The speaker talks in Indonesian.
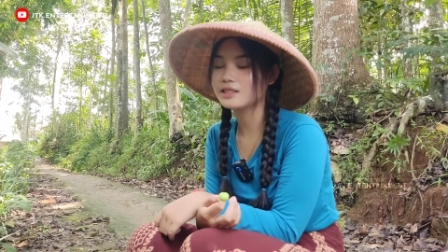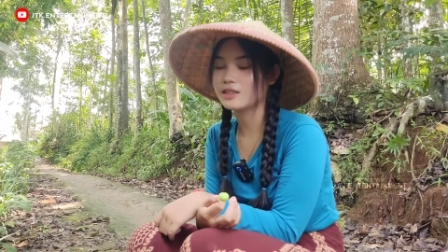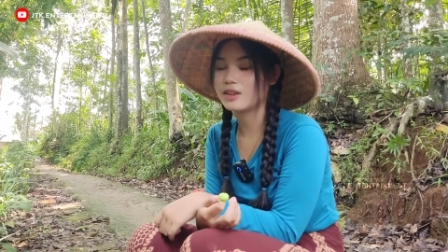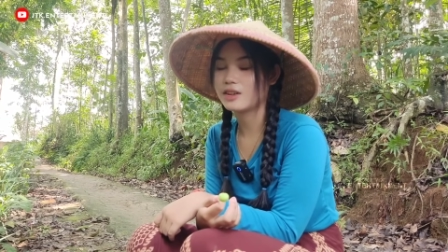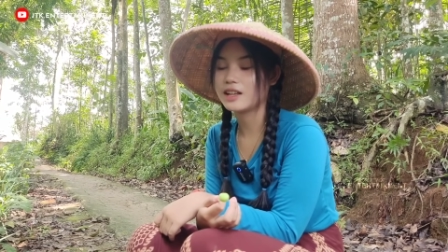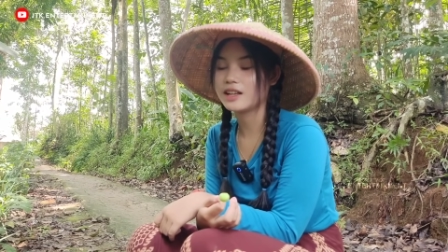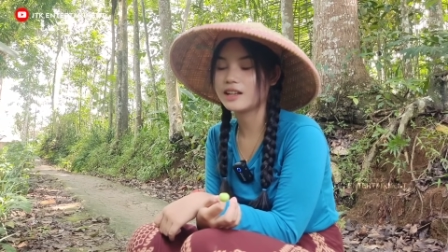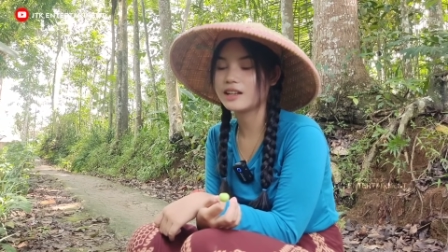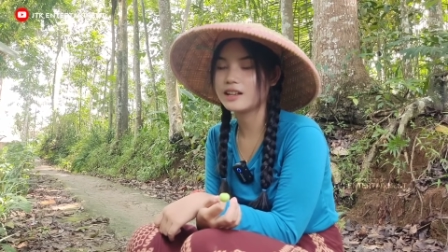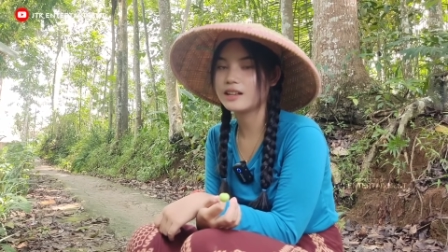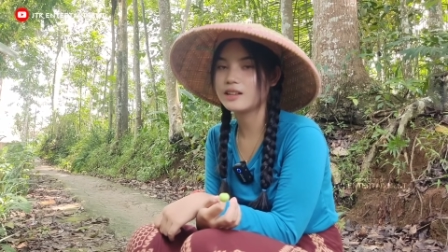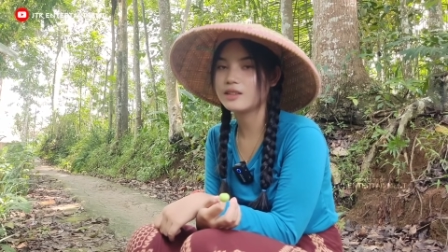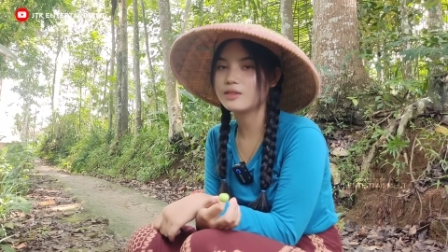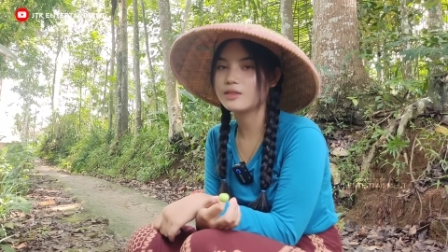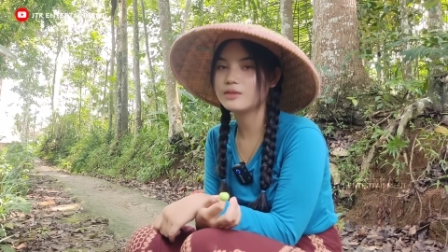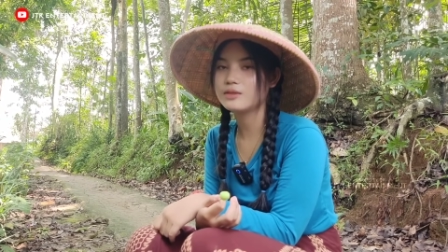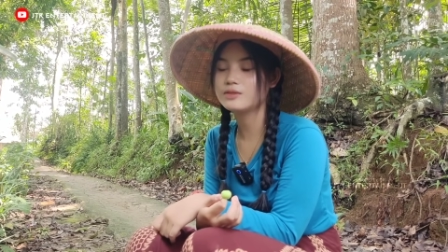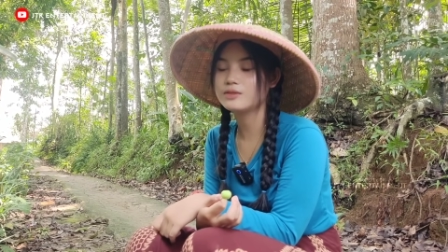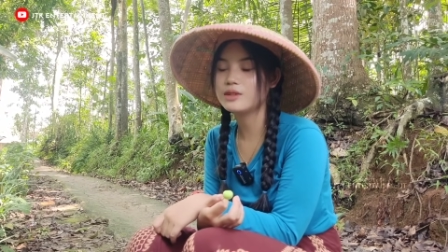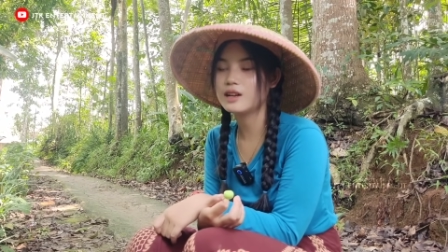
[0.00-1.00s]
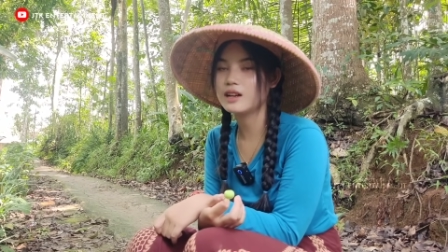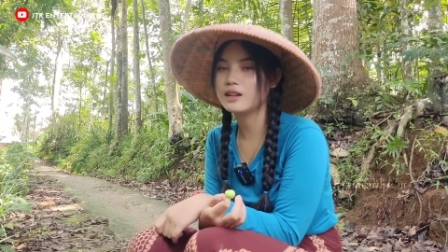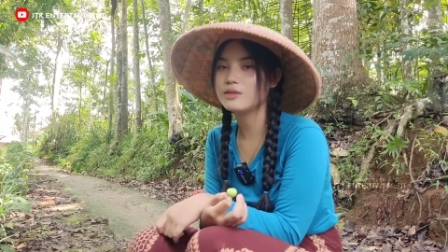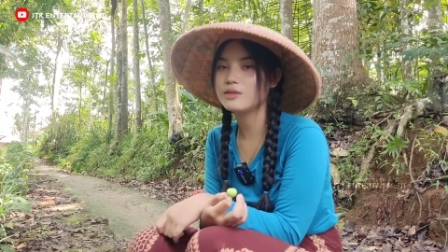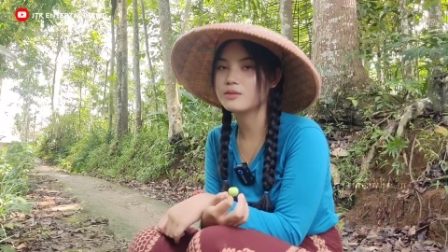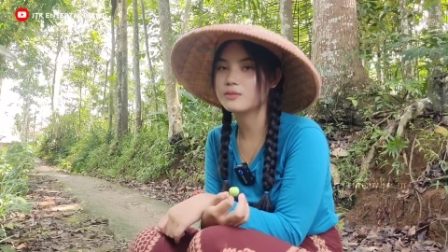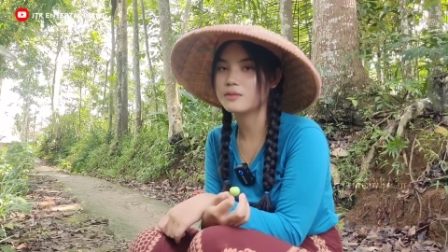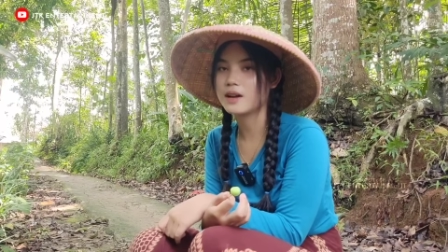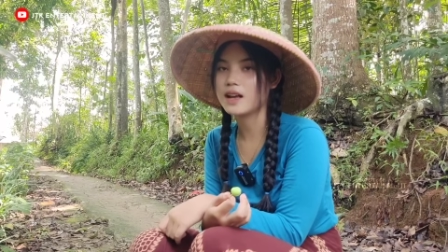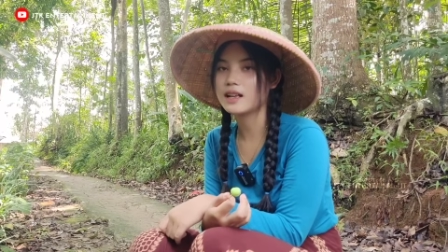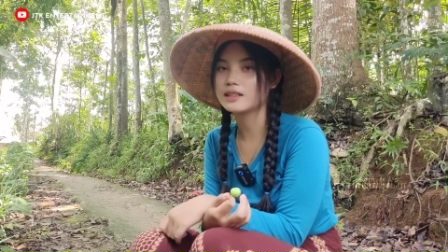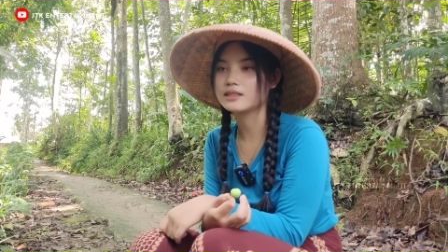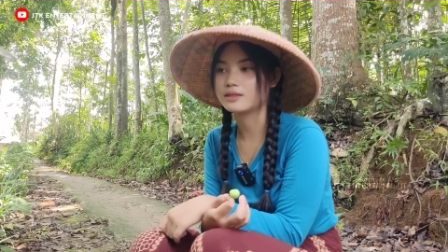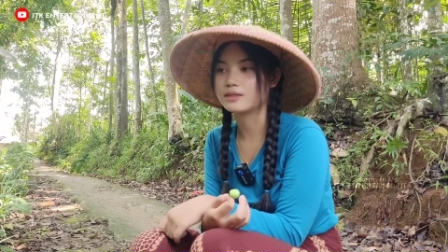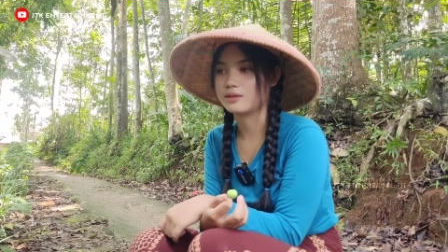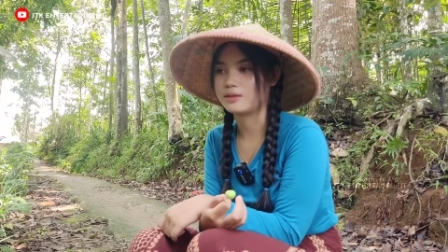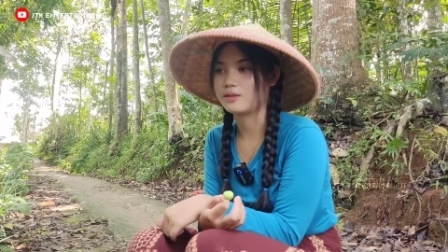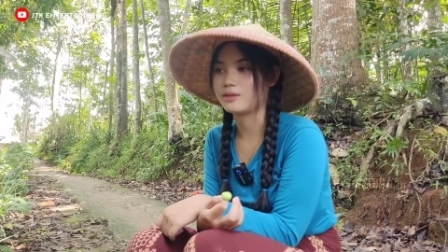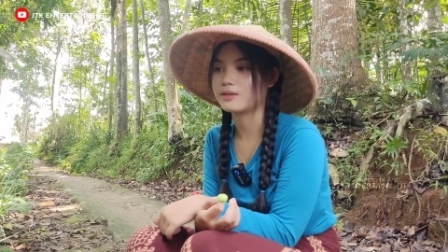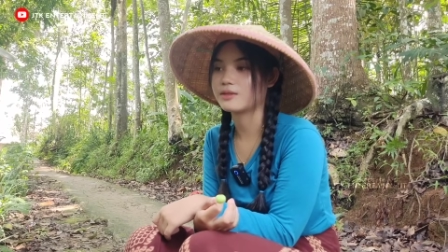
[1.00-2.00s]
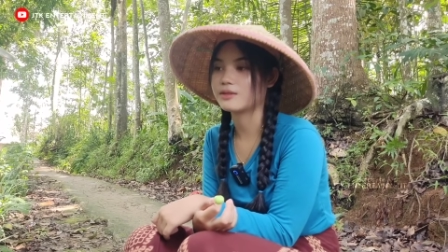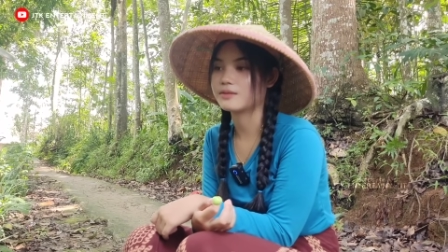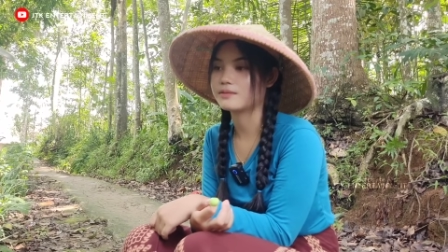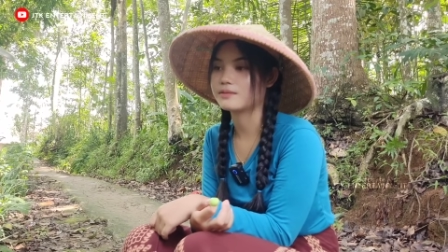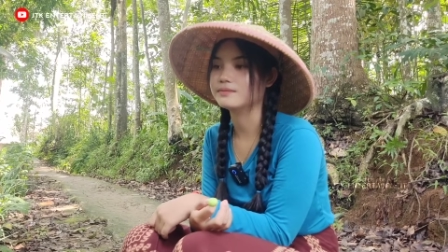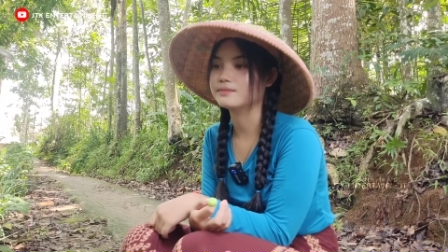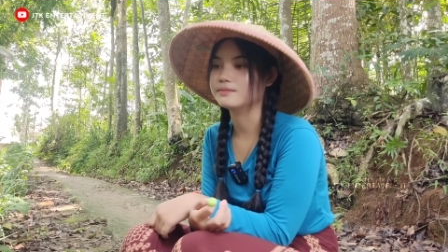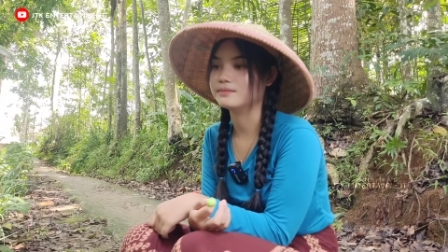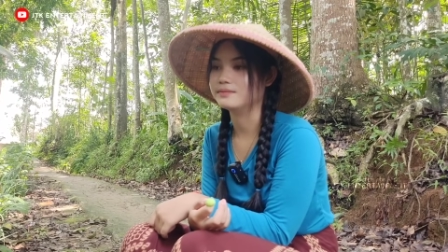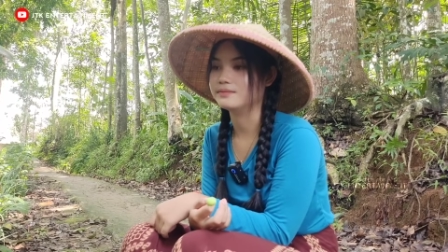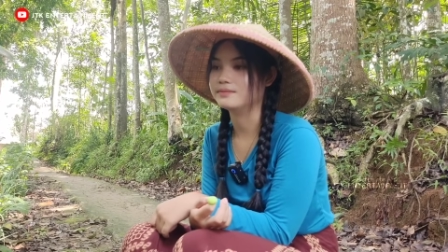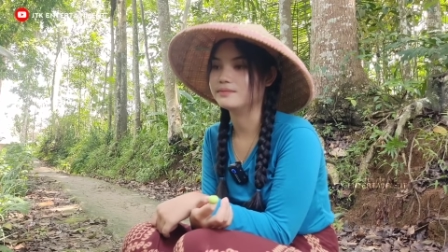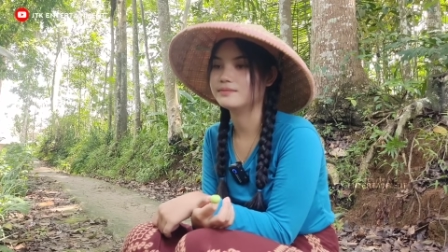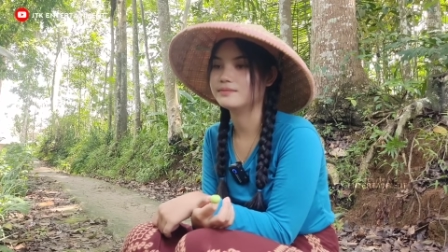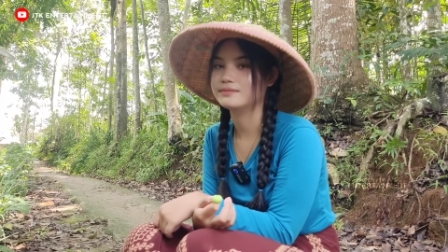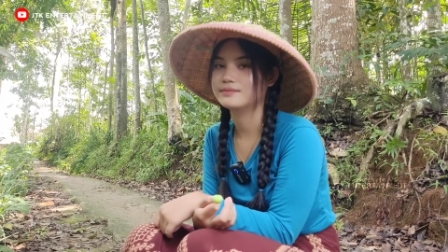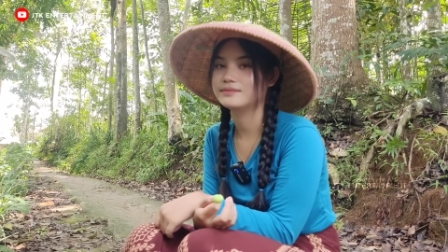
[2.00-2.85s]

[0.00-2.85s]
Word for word: so kali lu juga duh masuk. Oh gitu. mm